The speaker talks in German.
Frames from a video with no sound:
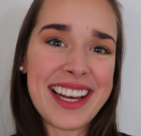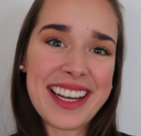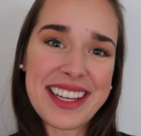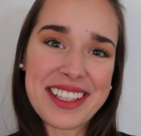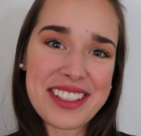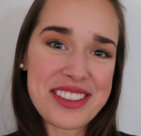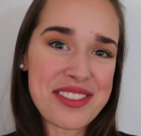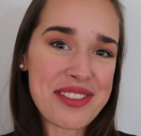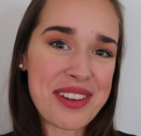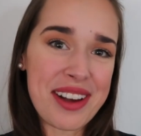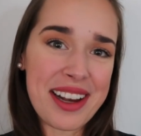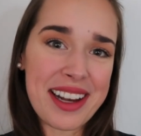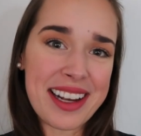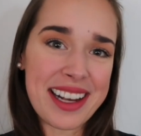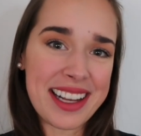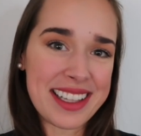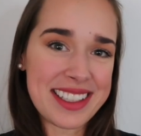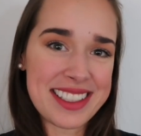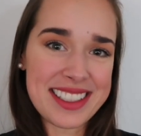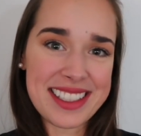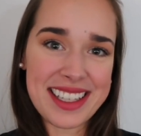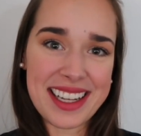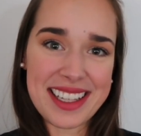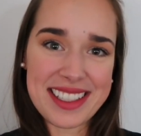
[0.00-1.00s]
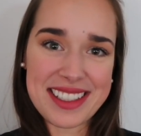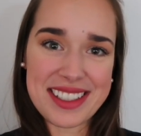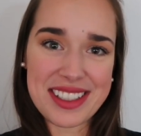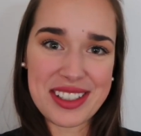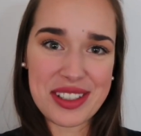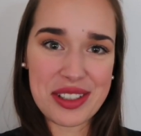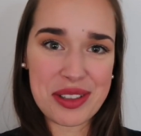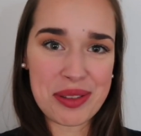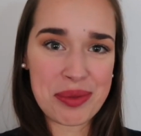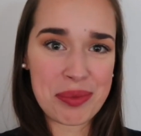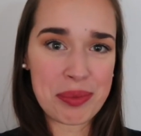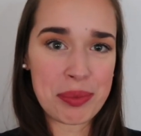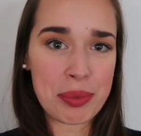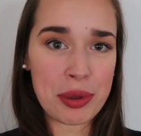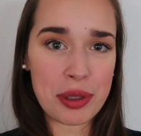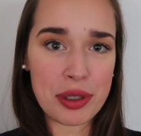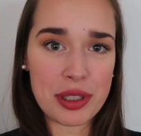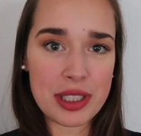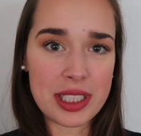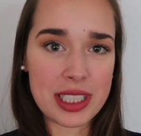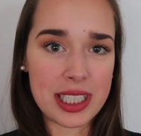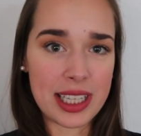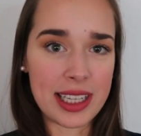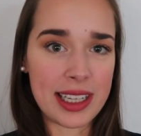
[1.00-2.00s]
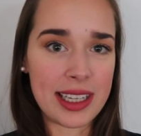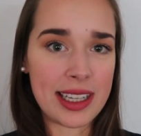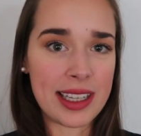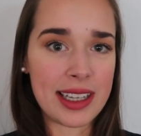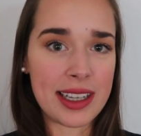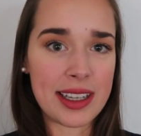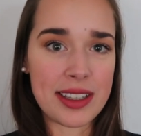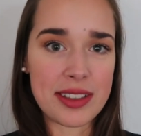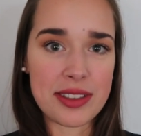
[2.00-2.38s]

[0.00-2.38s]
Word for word: Es war ganz klassisch ein Pull-Training,